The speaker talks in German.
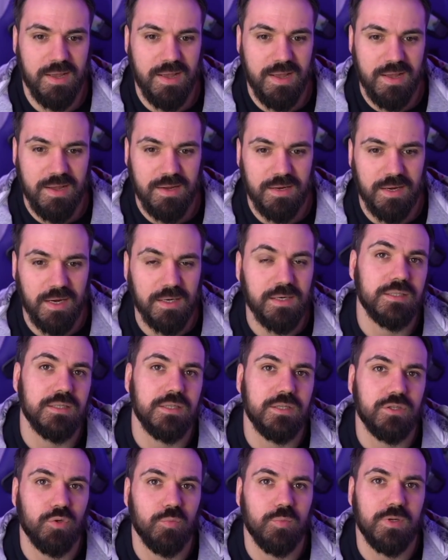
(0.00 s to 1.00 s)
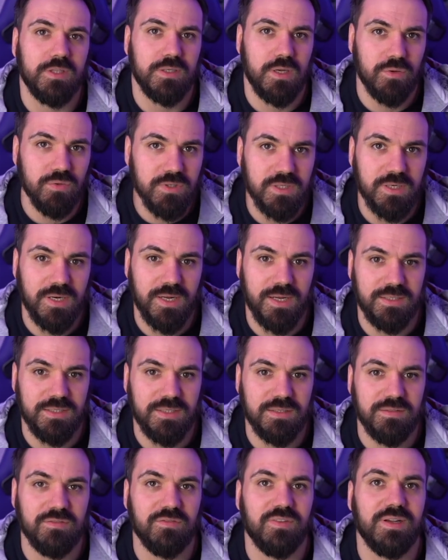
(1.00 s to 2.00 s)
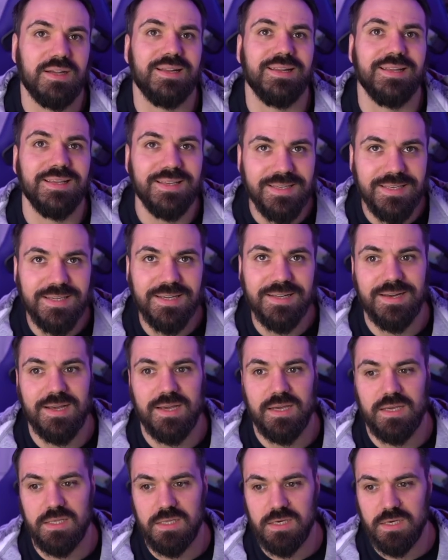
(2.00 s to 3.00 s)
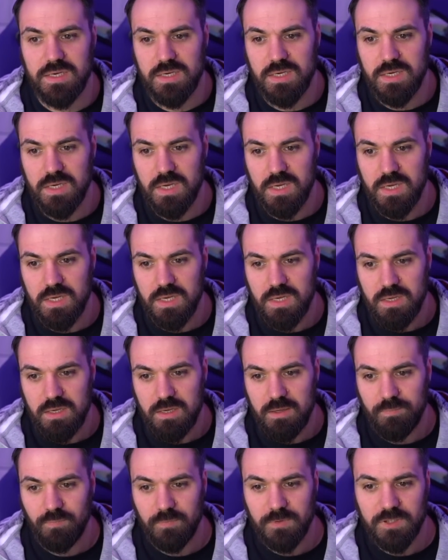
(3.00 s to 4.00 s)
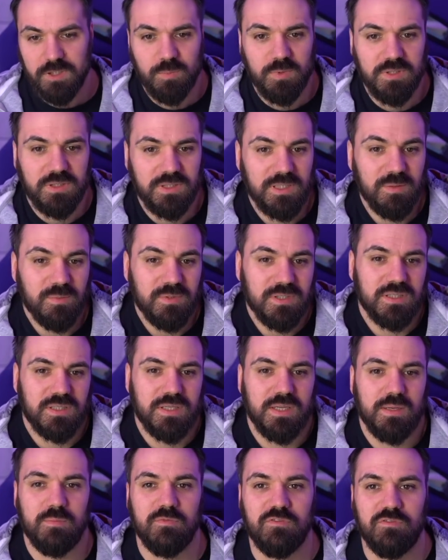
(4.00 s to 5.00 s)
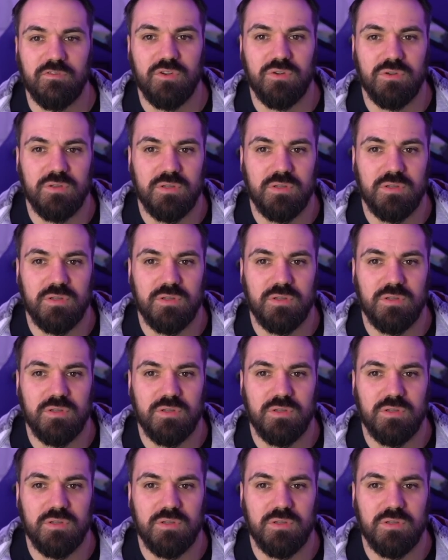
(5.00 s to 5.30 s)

kann ich es nicht komplett ausreizen, weil hier leider das Betriebssystem von